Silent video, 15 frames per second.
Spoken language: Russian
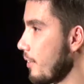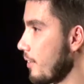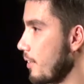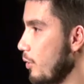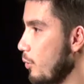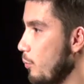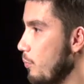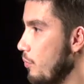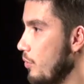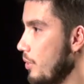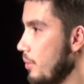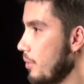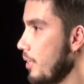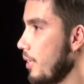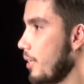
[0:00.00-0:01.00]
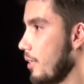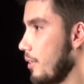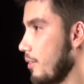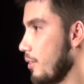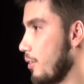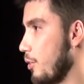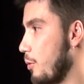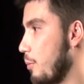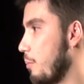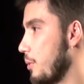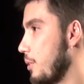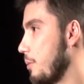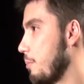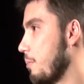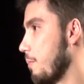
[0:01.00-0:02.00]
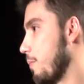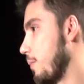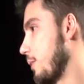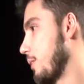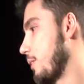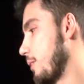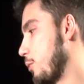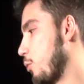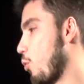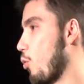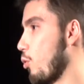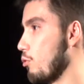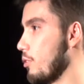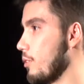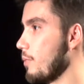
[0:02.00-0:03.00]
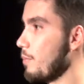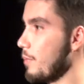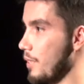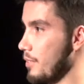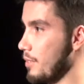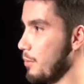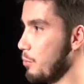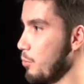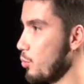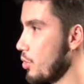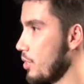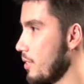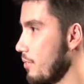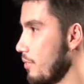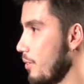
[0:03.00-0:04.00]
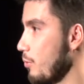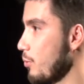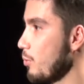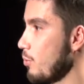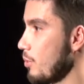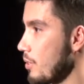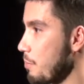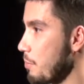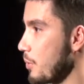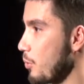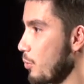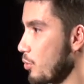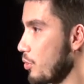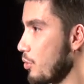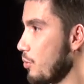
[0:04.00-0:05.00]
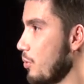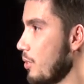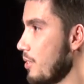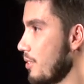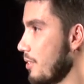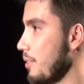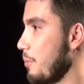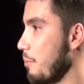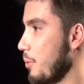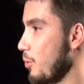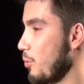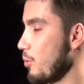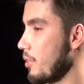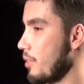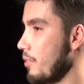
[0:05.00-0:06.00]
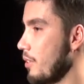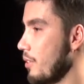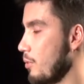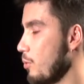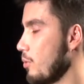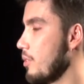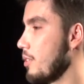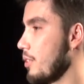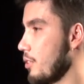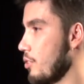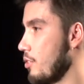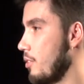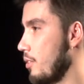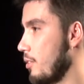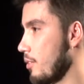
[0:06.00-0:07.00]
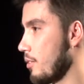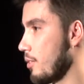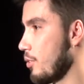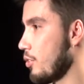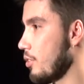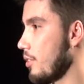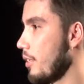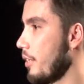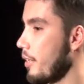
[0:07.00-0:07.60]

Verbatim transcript: для любви, а, мне а, уколы для замужества. Вот у нас похожая ситуация, к нам приходят и говорят, тут день рождения, значит,